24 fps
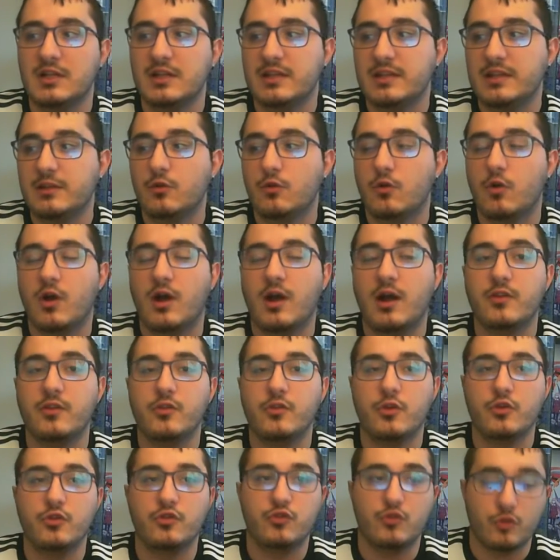Il aura un
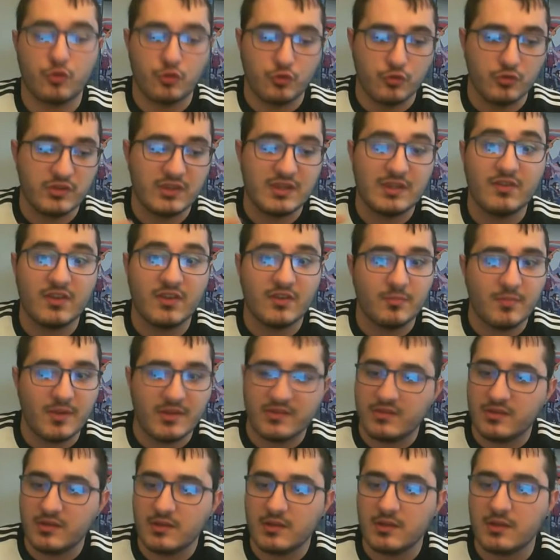œil sur tout ce qui va se
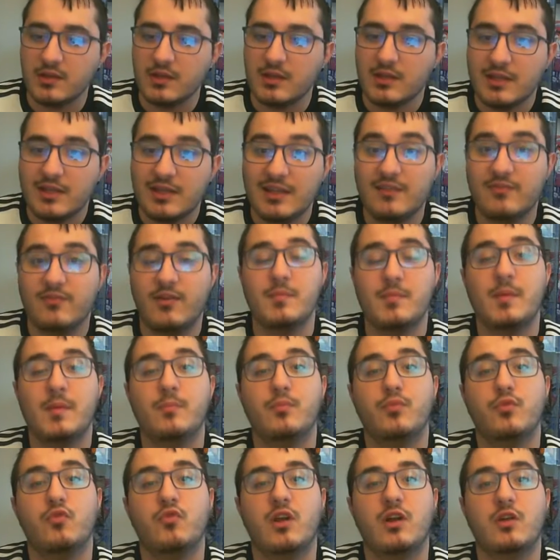passer. Il va même
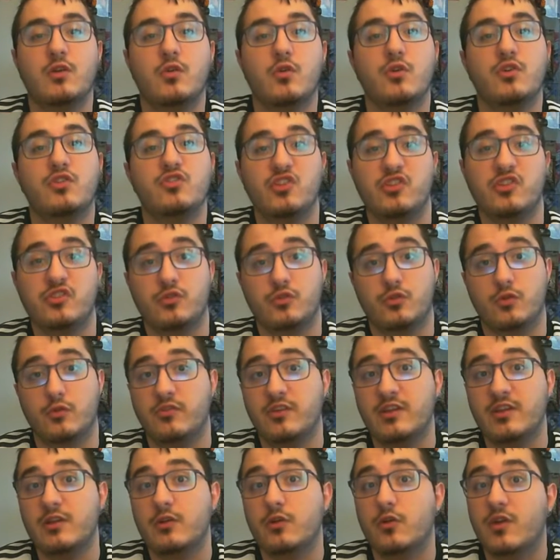pouvoir corriger ce que
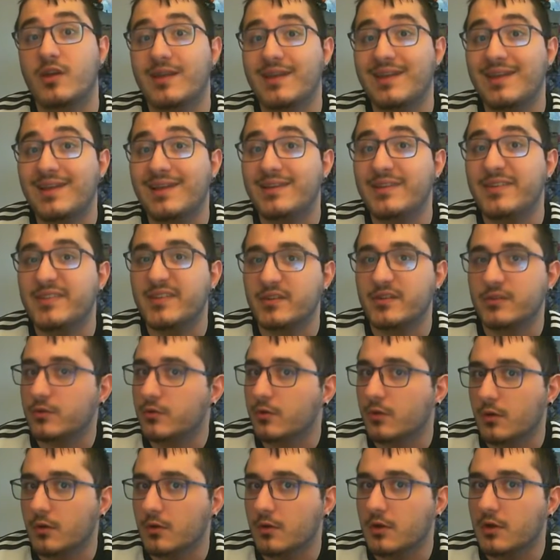fait le
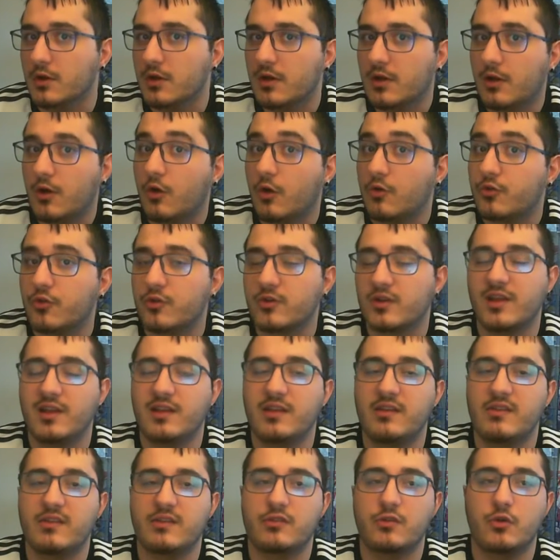réalisateur en tant que
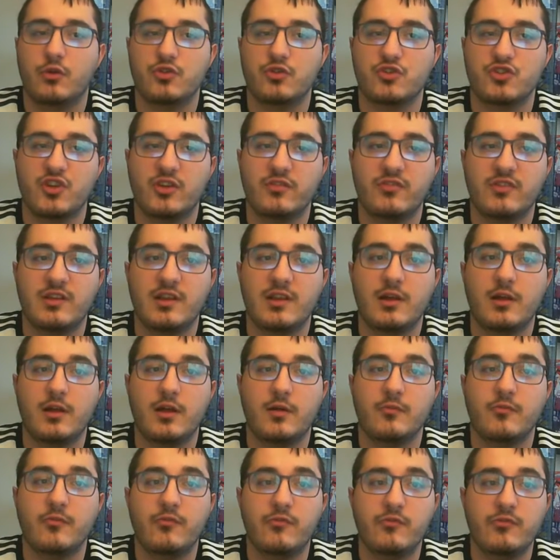réalisateur en chef, il a
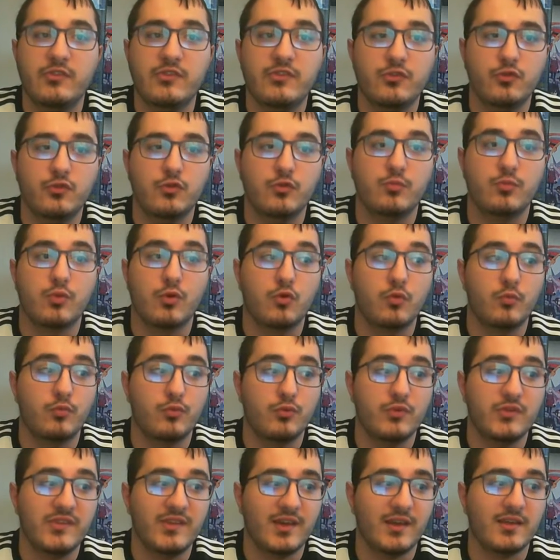un visu beaucoup
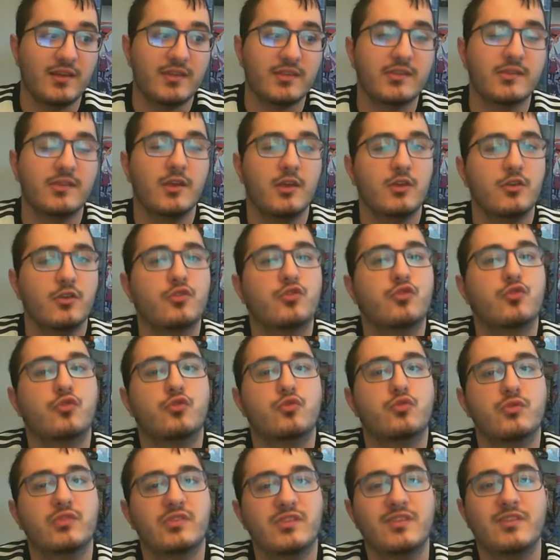plus direct sur
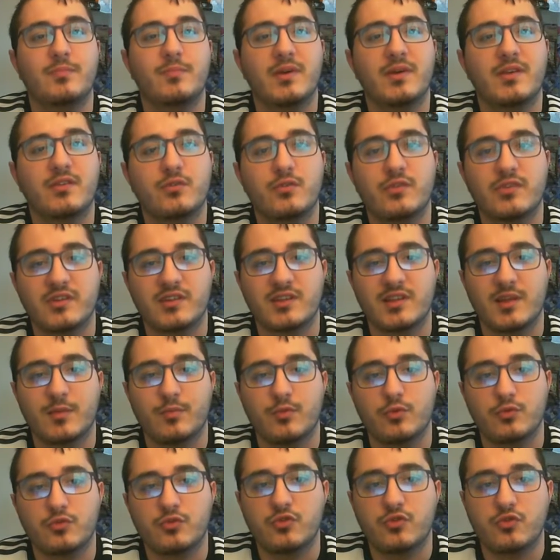tout ce qui se passe au sein de la
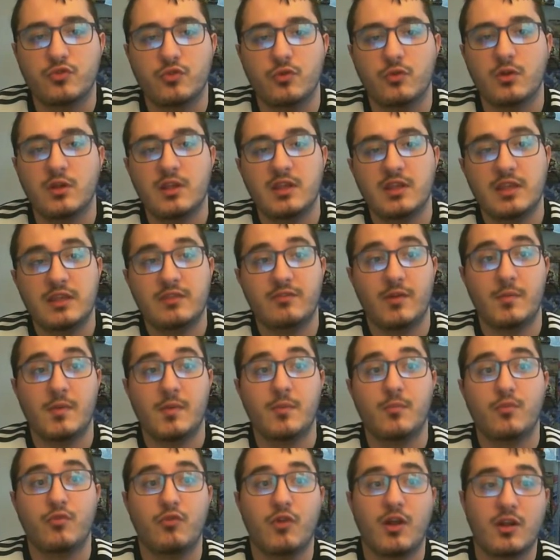production. Il va
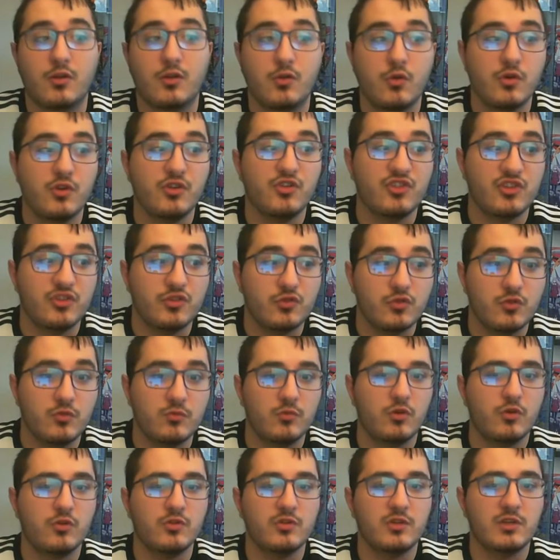même pouvoir corriger tout le
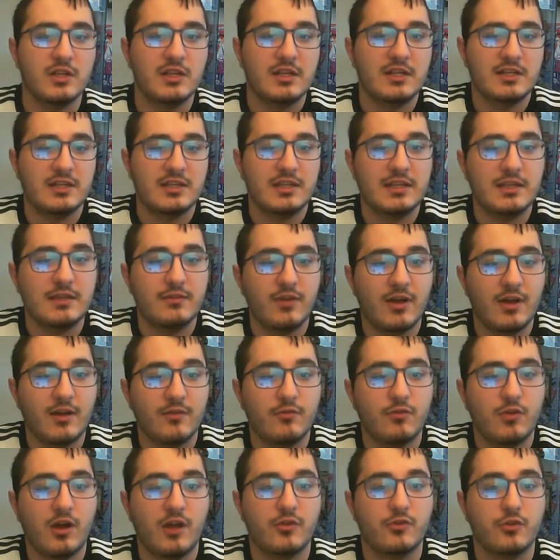monde. Il va
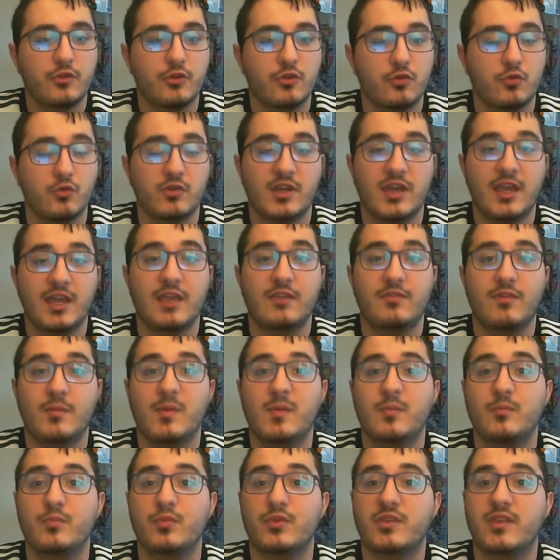avoir un œil concret. Il va
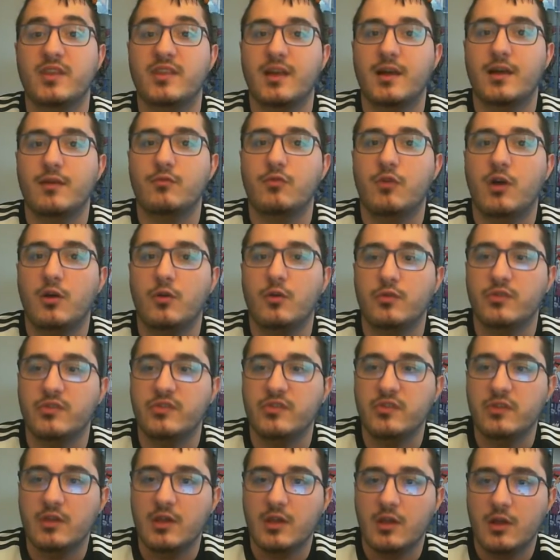même peut-être avoir
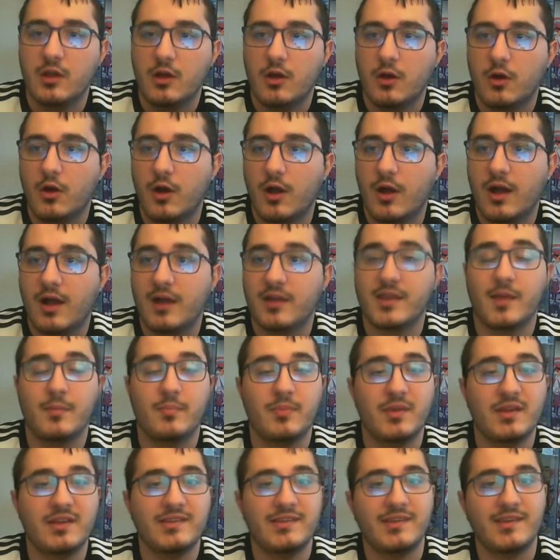aussi euh, un
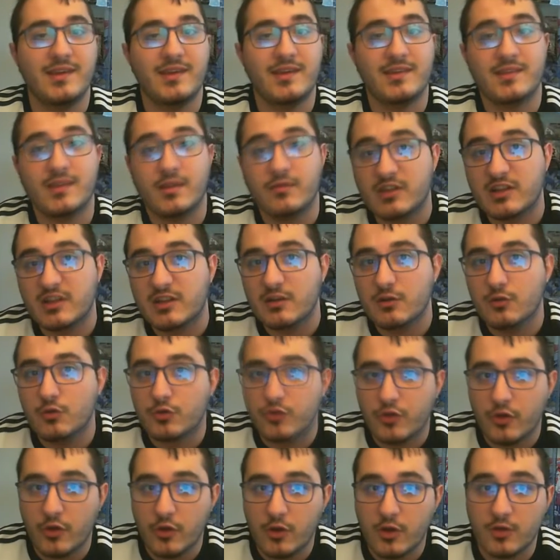appel direct avec
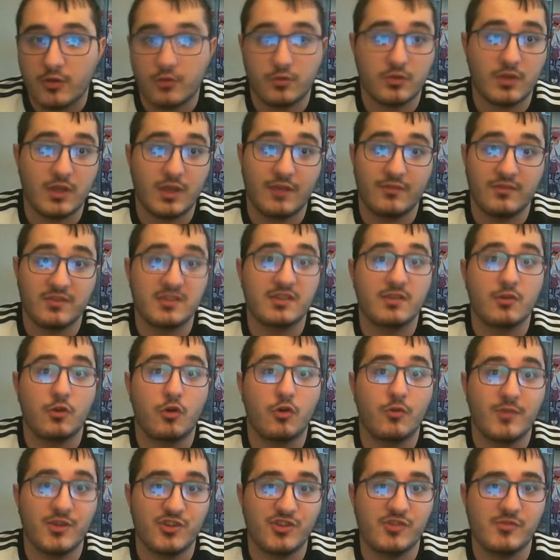l'auteur, donc avec
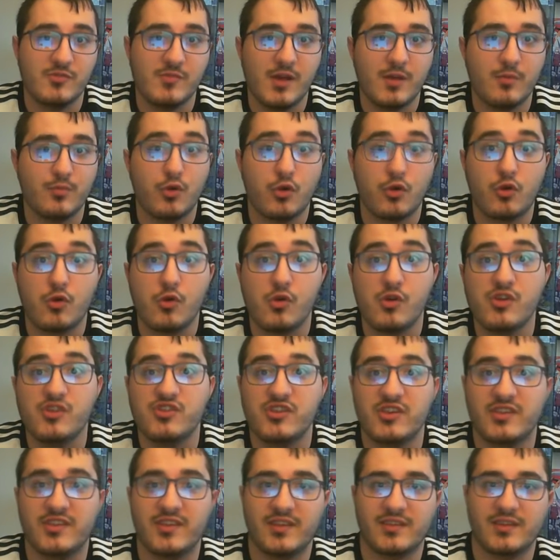Hiromashima, pour
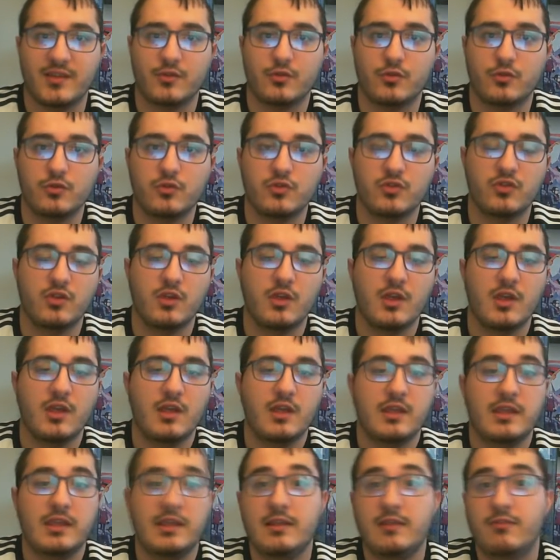corriger certains trucs
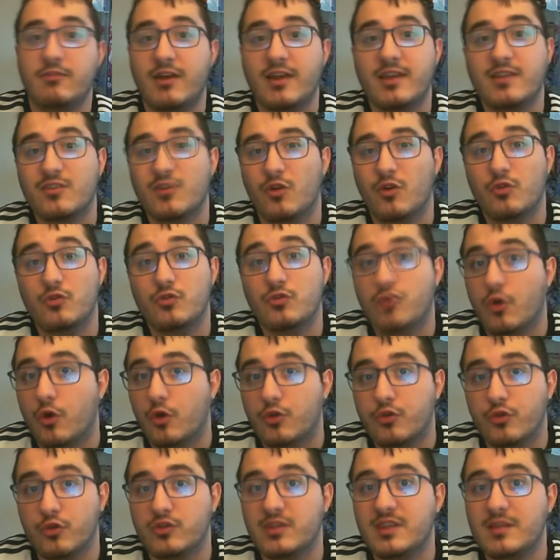il va être
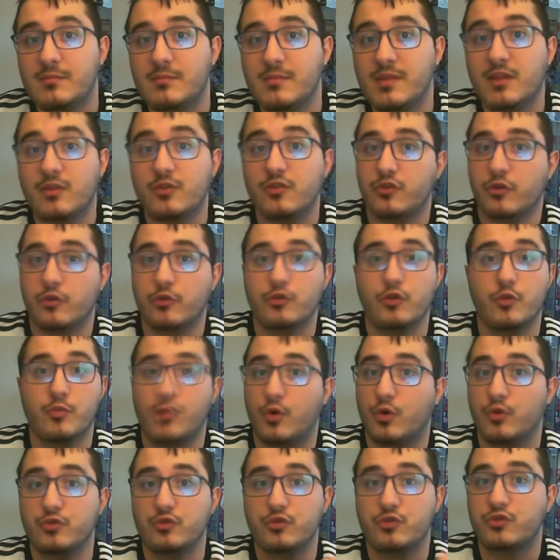entre guillemets une sorte de
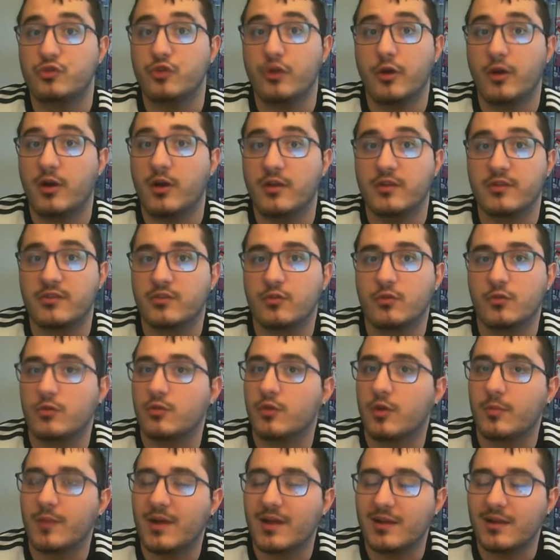producteur, hein, si on
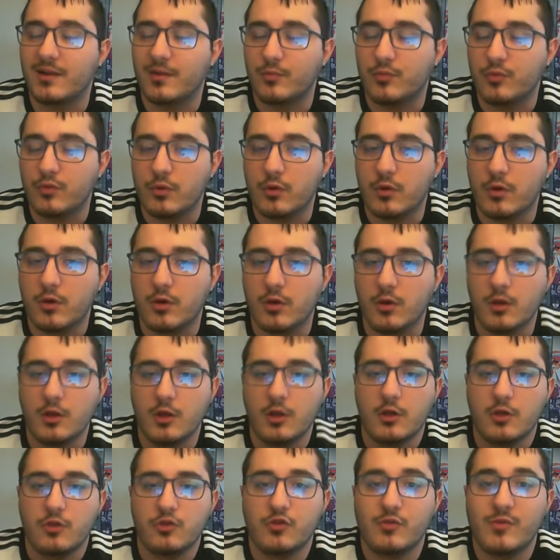en parle un peu euh,
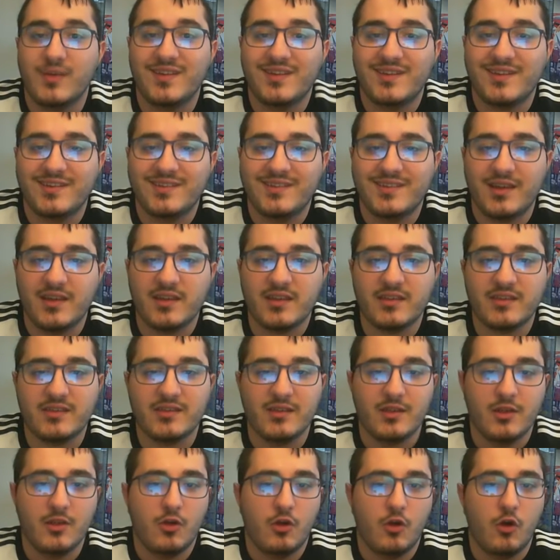de manière directe.
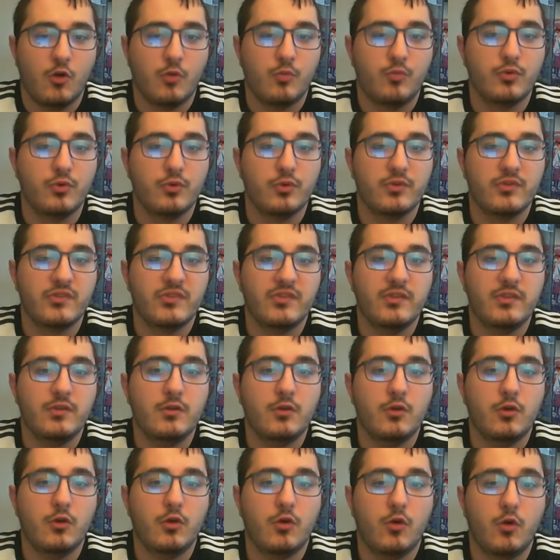On peut aussi,
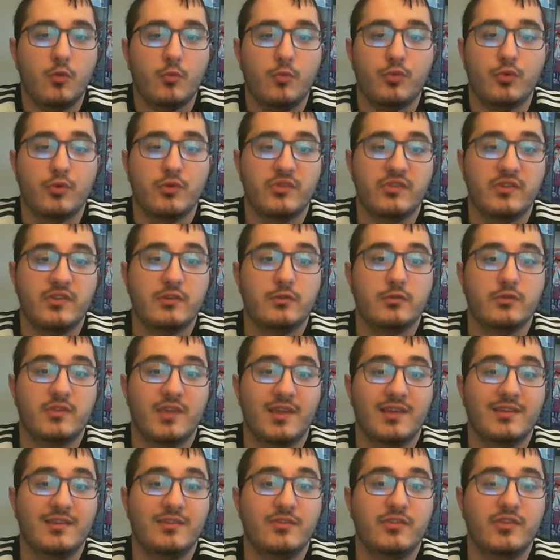euh, on peut aussi le
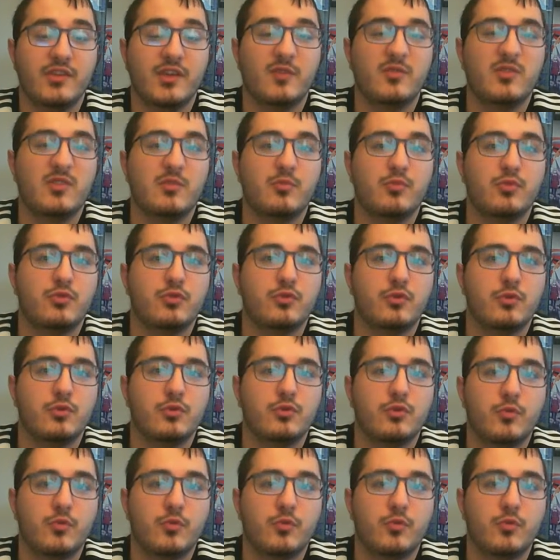qualifier un petit peu de,